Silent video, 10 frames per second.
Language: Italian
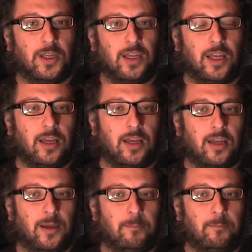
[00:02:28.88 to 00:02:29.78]
E,
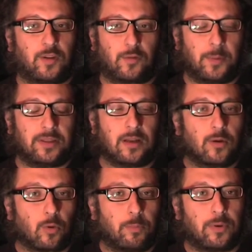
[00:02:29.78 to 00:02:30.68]
ehm, sicuramente il
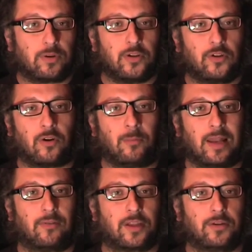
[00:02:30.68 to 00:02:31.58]
gruppo, io non ho mai
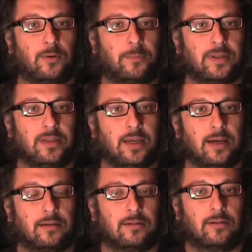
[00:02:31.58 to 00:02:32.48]
lavorato in compagnia,
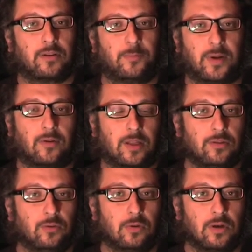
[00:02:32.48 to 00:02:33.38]
ho sempre lavorato
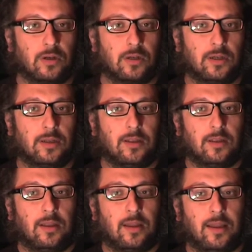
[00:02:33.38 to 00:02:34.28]
in duo
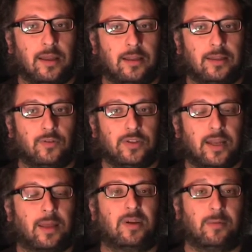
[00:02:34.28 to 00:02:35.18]
e devo dire
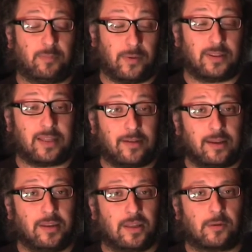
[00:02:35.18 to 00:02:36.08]
che, che mi spaventava
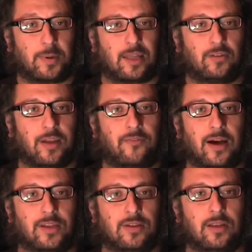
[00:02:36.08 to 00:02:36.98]
all'inizio perché non è
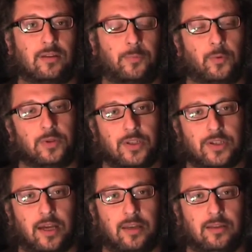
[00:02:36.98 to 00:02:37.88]
facile, dopo 15
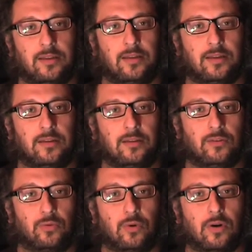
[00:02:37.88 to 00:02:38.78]
anni di, di
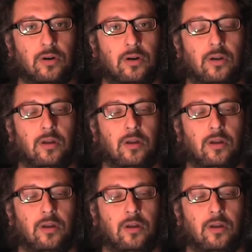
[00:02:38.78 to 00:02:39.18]
duo,